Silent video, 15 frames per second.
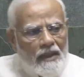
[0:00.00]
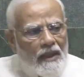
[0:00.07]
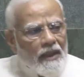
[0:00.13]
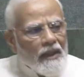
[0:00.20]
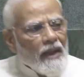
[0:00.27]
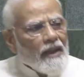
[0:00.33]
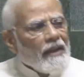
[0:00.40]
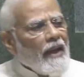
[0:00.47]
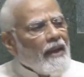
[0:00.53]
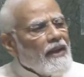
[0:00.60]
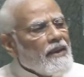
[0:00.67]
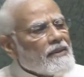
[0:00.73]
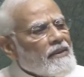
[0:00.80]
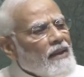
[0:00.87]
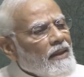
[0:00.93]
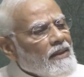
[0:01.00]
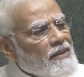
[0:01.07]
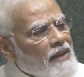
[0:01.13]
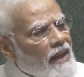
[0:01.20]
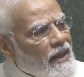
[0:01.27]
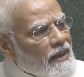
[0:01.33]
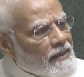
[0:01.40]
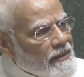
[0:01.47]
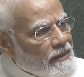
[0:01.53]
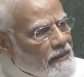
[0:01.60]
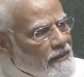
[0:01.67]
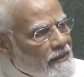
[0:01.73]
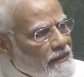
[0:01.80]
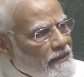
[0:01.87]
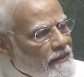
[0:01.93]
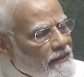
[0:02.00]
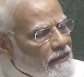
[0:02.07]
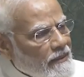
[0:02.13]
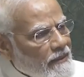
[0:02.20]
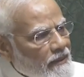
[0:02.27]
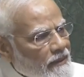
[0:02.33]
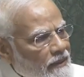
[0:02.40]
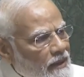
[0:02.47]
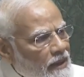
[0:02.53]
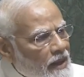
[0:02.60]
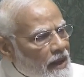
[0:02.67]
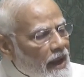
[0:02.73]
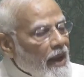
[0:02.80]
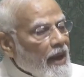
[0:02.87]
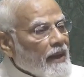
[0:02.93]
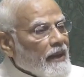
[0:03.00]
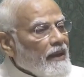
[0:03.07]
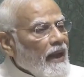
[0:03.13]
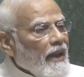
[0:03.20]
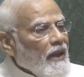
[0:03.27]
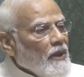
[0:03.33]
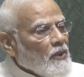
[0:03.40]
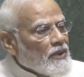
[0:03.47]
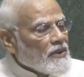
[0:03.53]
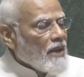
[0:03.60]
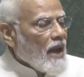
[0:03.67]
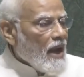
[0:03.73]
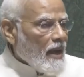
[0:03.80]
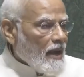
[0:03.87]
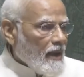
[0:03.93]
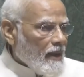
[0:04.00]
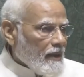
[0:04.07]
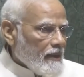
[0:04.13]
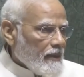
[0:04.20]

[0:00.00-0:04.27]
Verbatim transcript: இந்த புதிய நாடாளுமன்றமானது ஒரு புதிய சக்தியை